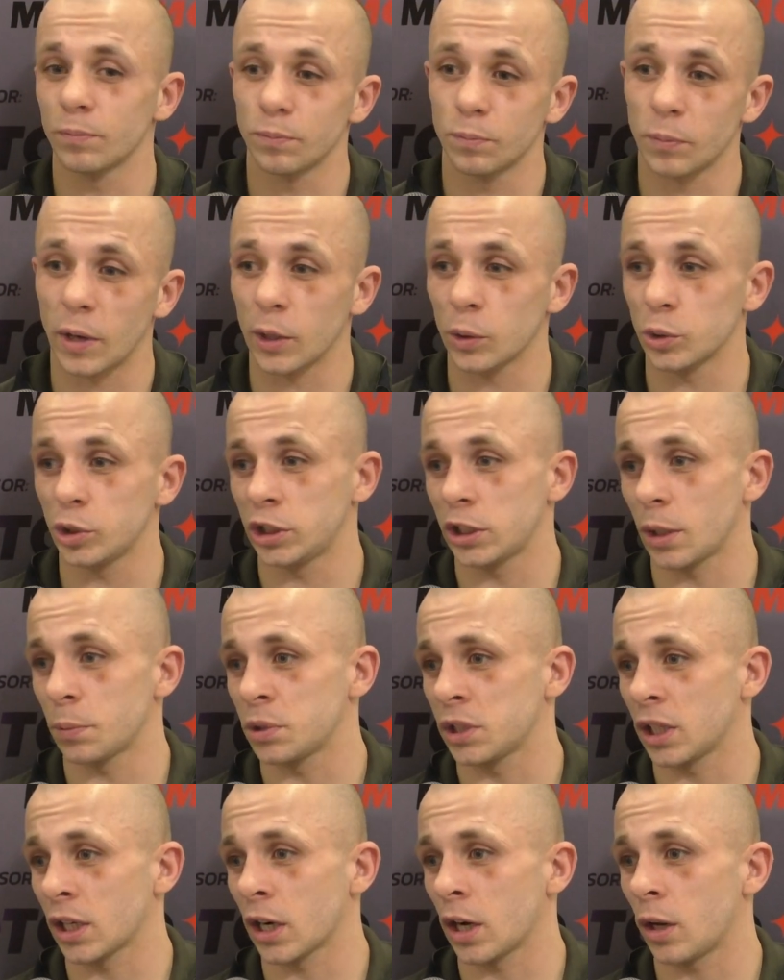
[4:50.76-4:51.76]
Mariusz dzisiaj
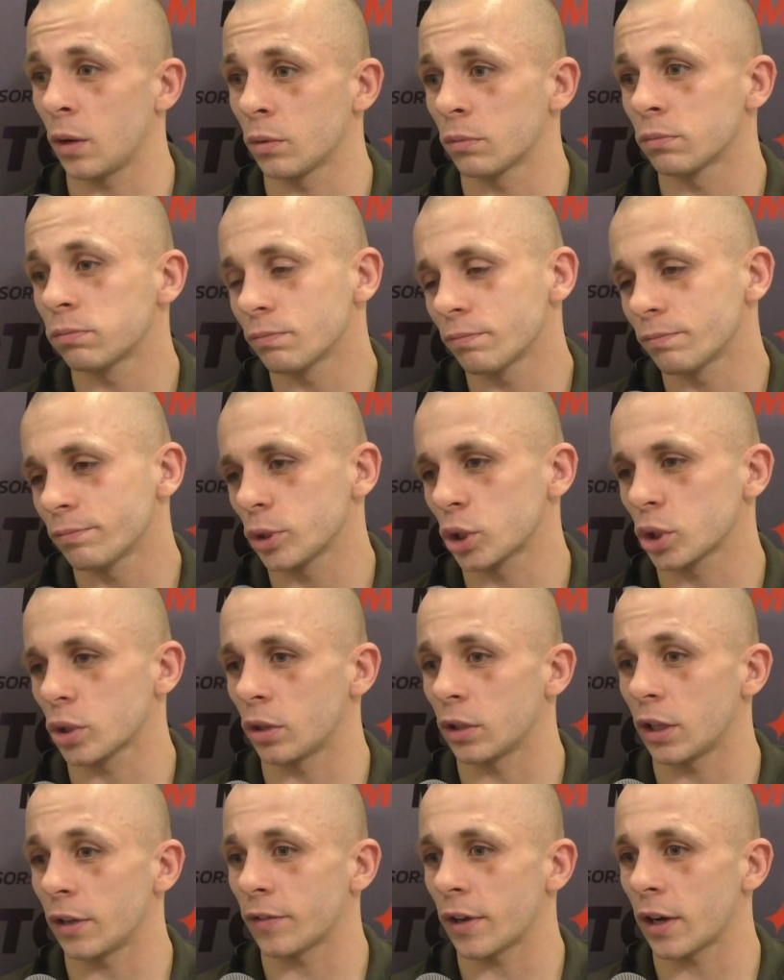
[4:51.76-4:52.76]
przegrał,
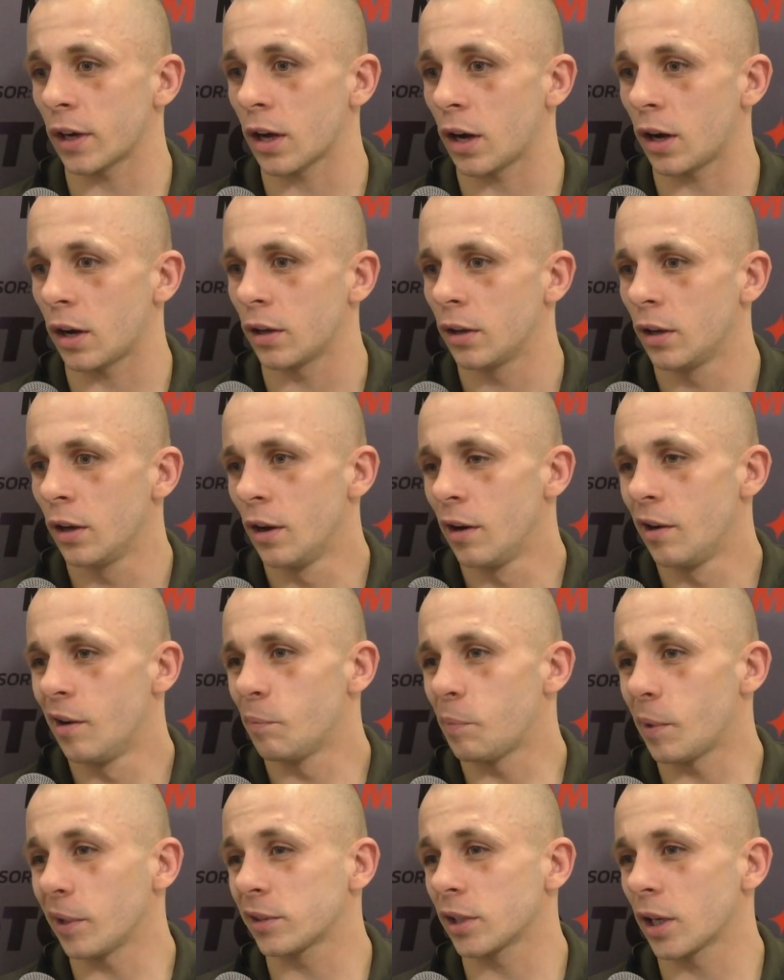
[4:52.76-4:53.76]
szkoda wielka.
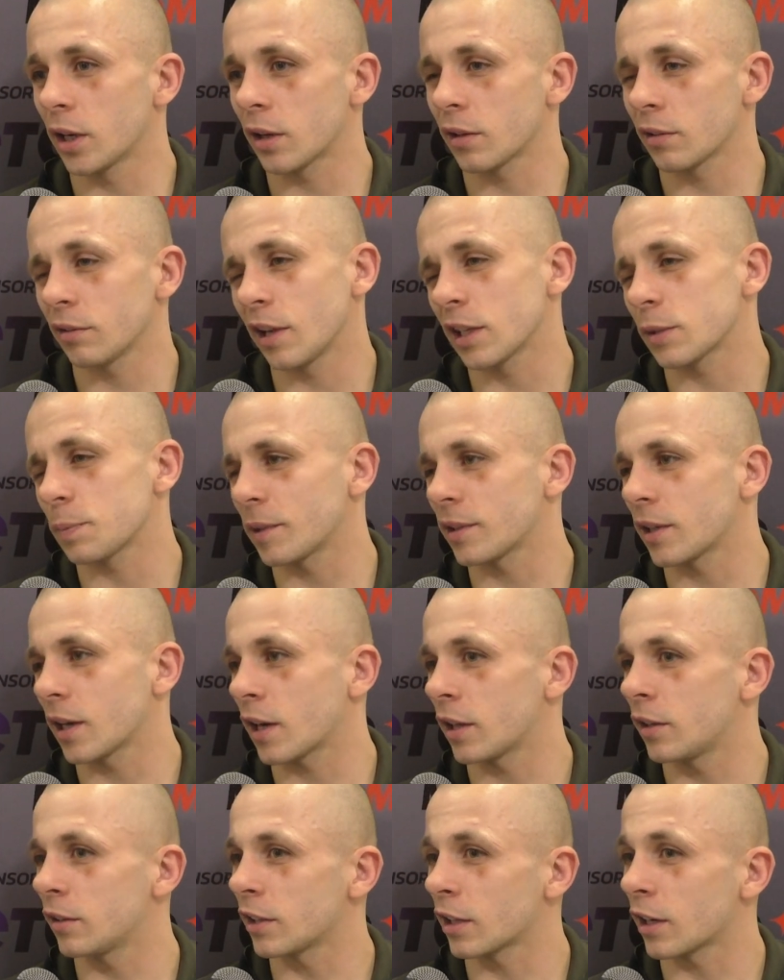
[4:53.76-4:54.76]
Patryk, ja z
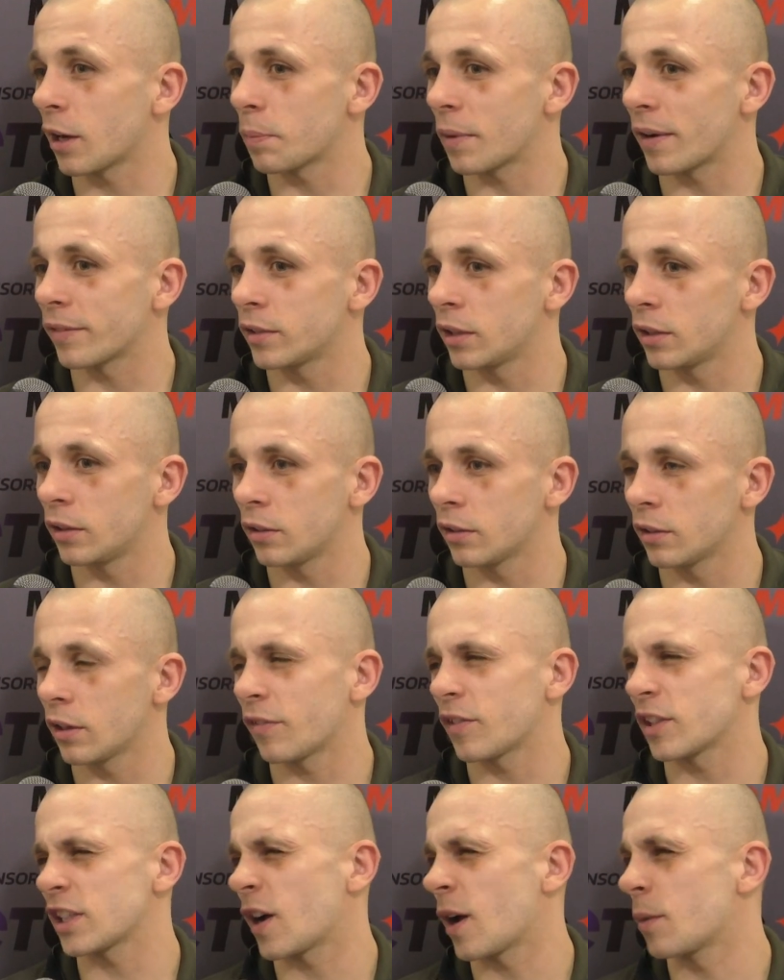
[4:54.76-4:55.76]
Patryka no tak naprawdę no
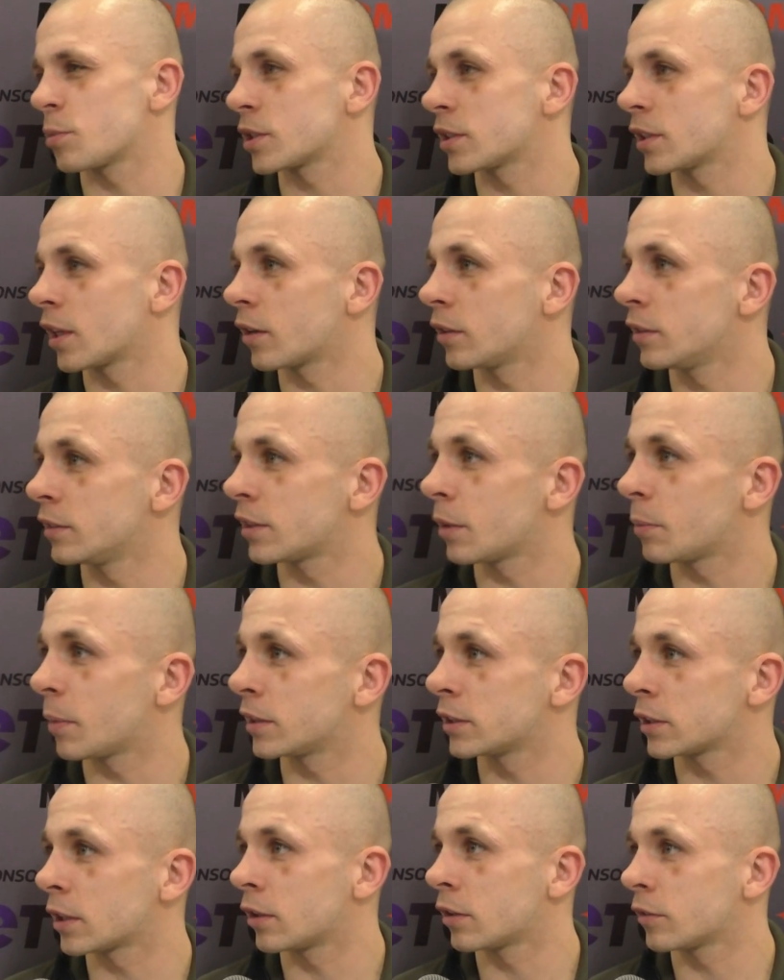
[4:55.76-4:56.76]
ja wiedziałem, że z niego nic nie
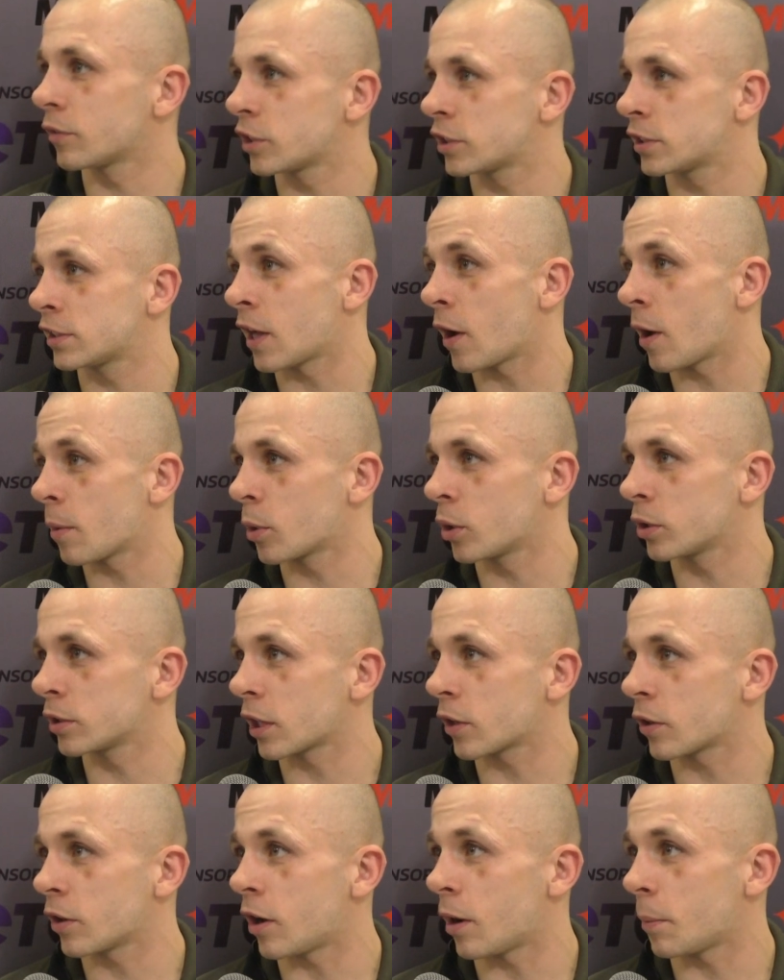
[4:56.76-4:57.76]
będzie, no więc znałem go
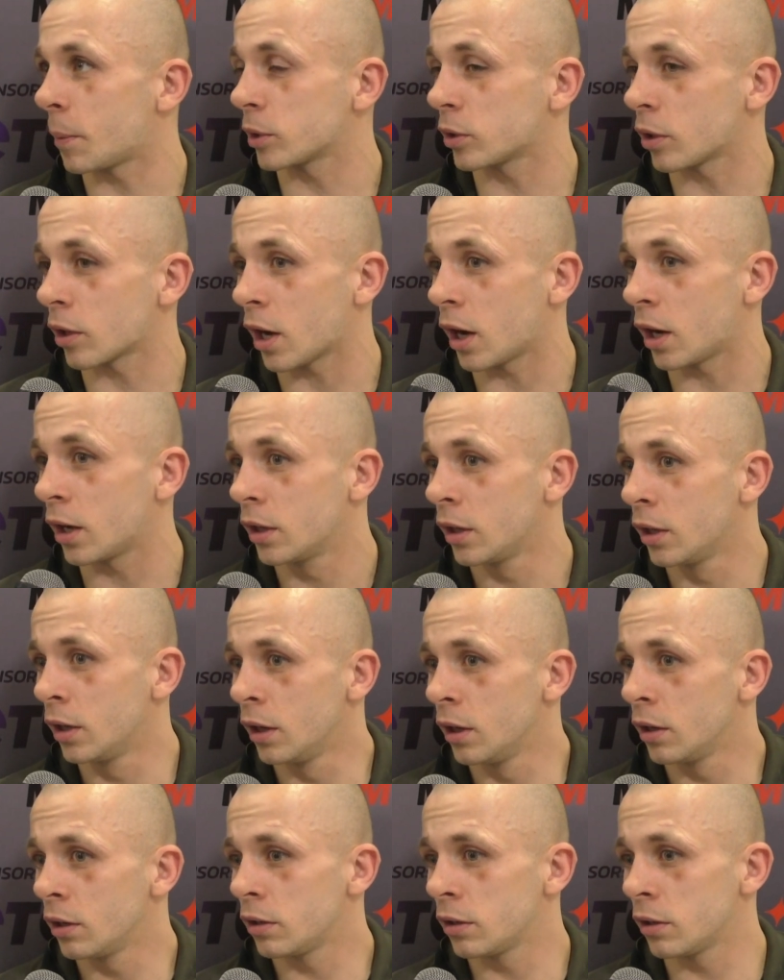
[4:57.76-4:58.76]
jako amatora.
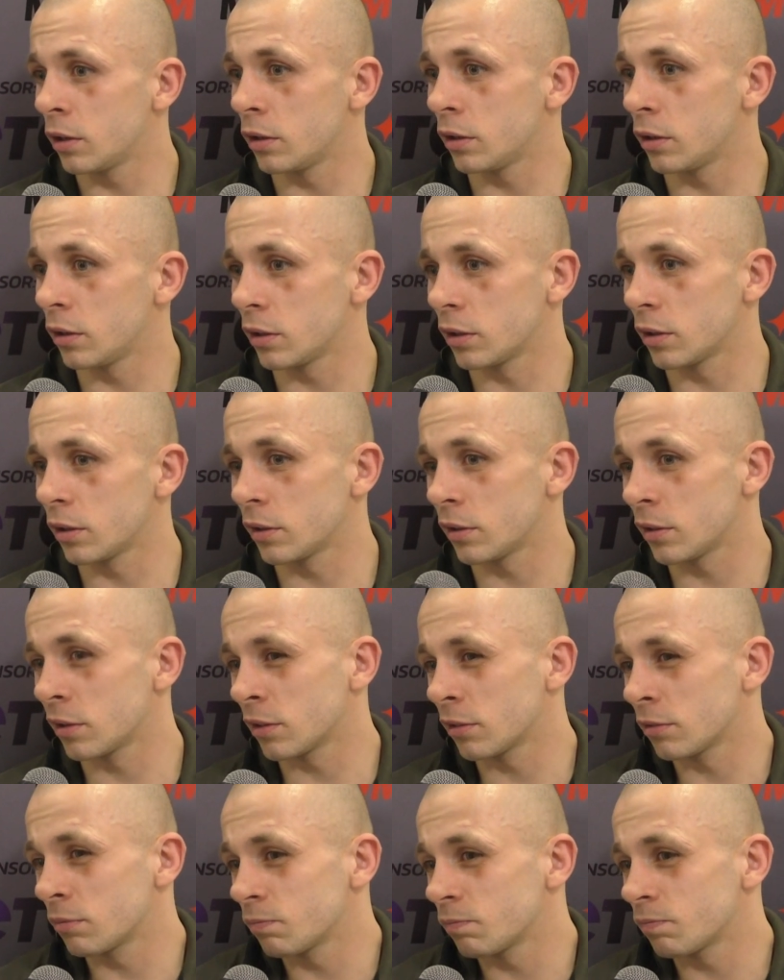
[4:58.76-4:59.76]
Yy,
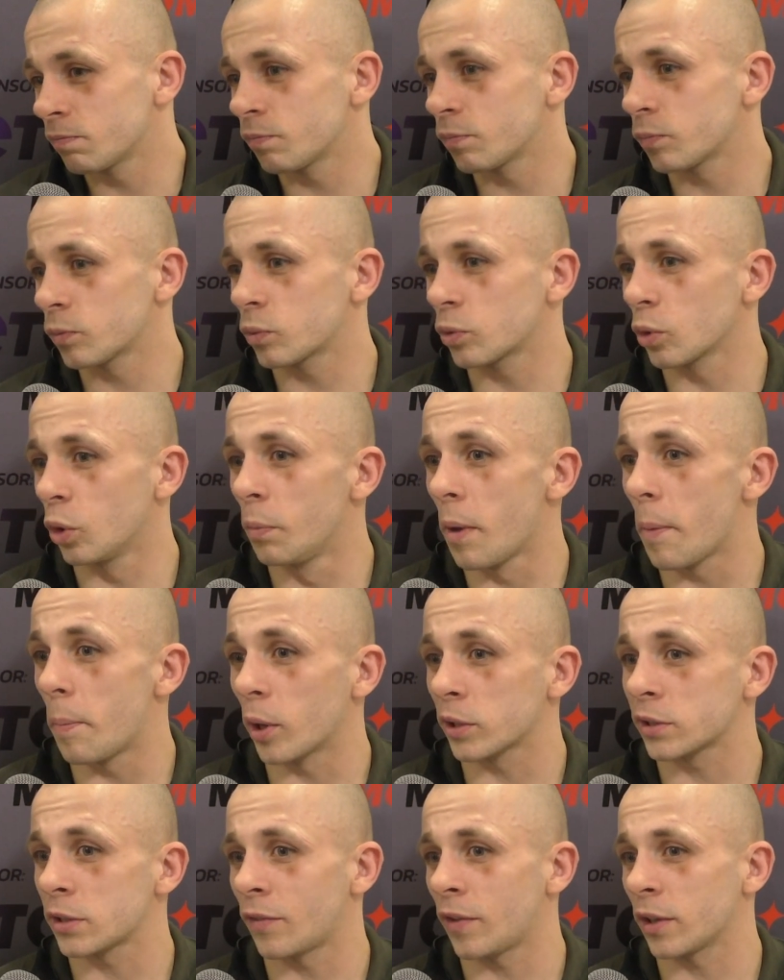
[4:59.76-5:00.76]
umie
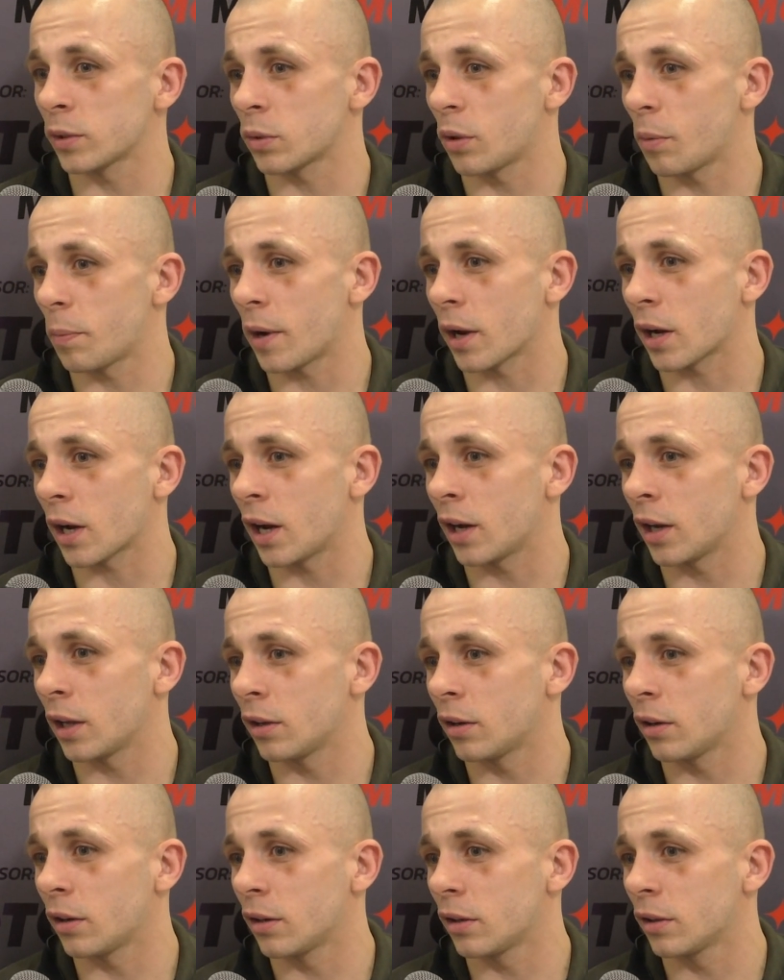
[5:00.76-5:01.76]
boksować chłopak, ale
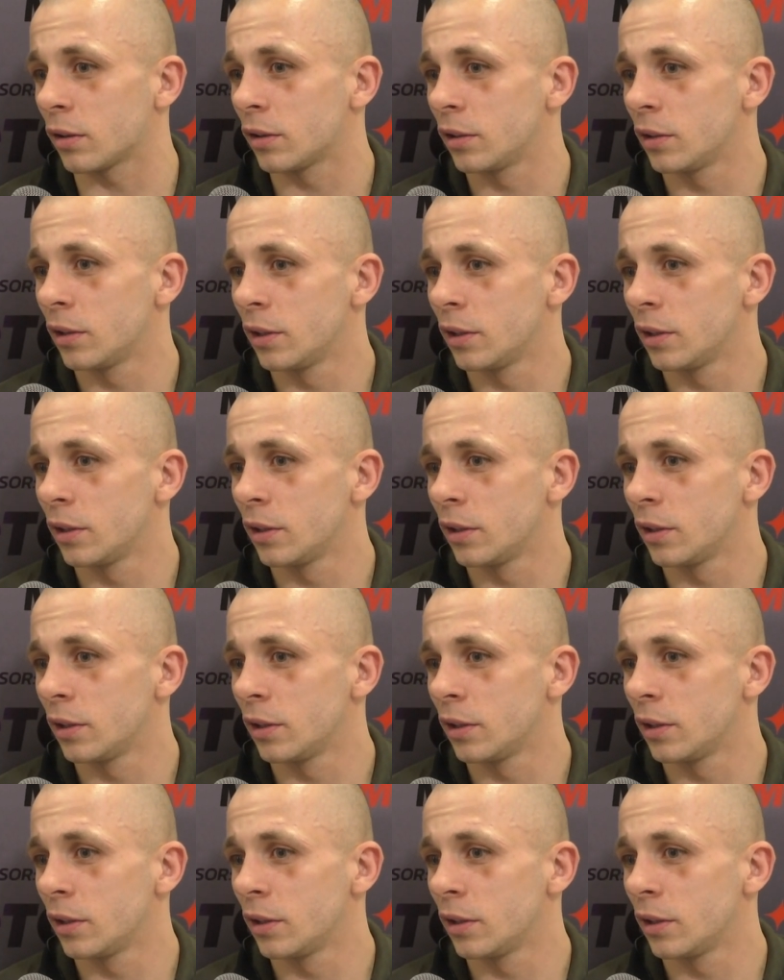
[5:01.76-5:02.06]
no